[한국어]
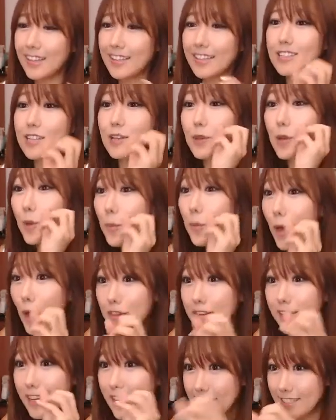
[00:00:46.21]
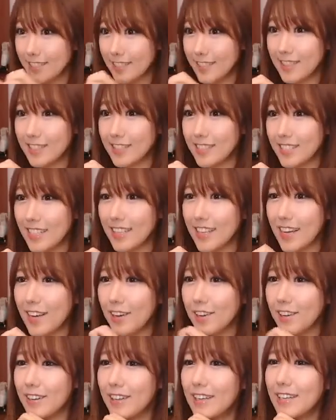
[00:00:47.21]
그래서 이 몇 가지들
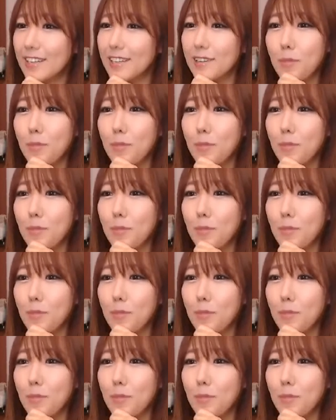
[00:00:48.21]
있잖아요.